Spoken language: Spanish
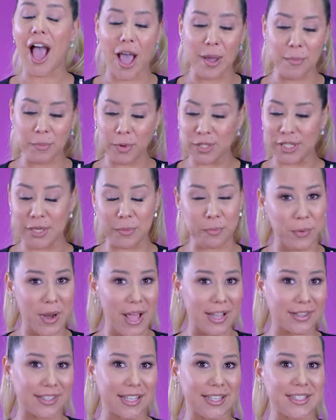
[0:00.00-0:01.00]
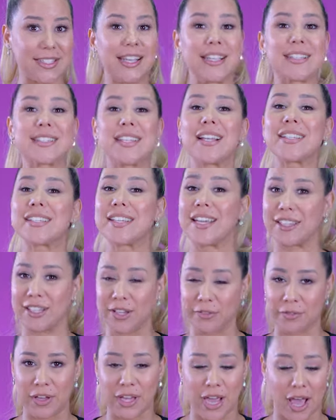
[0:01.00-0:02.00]
Ambos implantes están
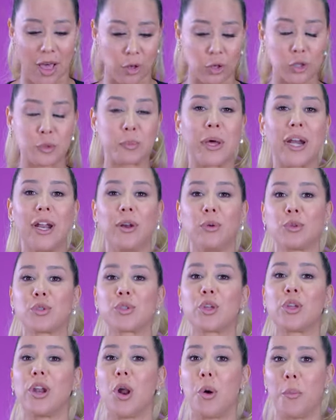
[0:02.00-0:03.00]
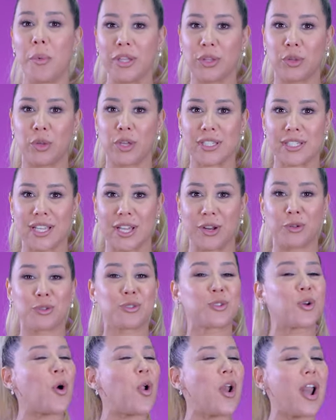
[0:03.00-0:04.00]
certificados para el uso del aumento de senos
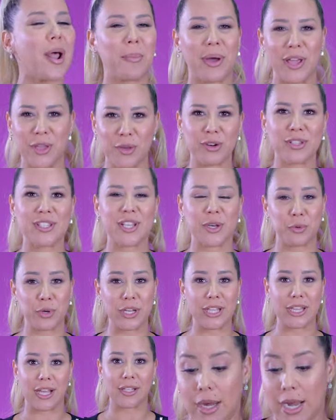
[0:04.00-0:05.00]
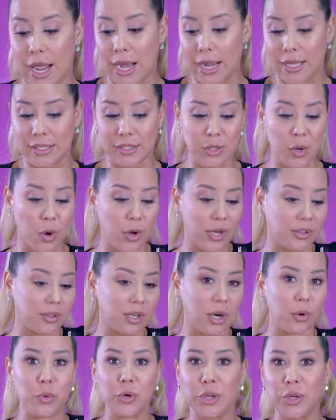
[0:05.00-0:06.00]
con la mayor seguridad. La elección
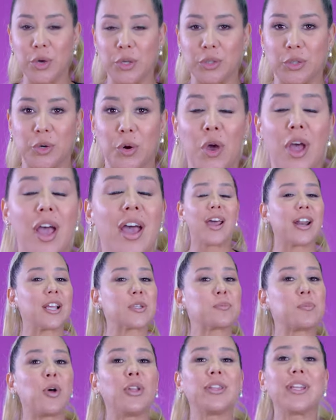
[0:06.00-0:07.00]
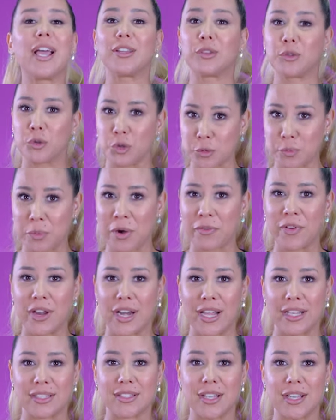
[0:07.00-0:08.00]
entre uno y otro responde a tus
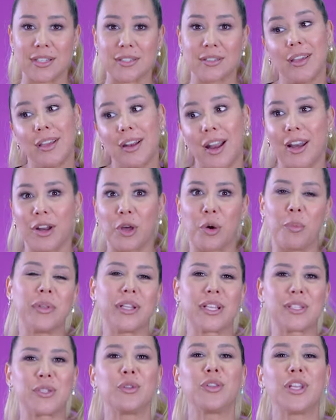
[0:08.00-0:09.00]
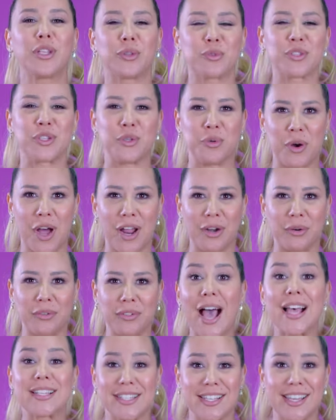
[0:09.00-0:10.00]
preferencias y la recomendación de tu cirujano.
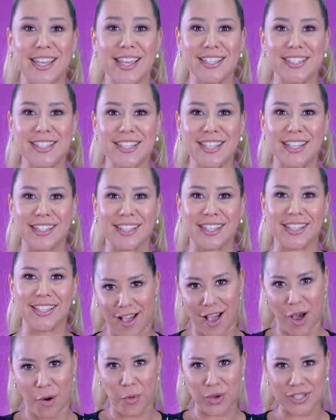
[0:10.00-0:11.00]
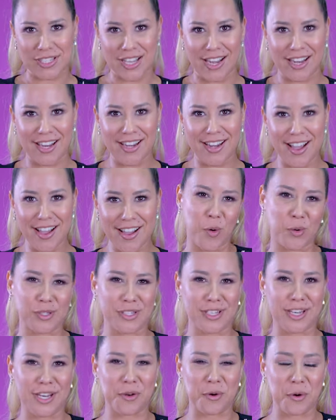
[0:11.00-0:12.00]
Así que decídete, salina o
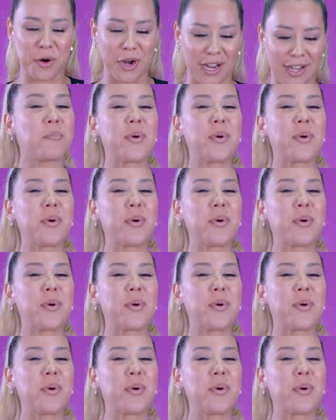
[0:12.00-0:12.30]
silicona.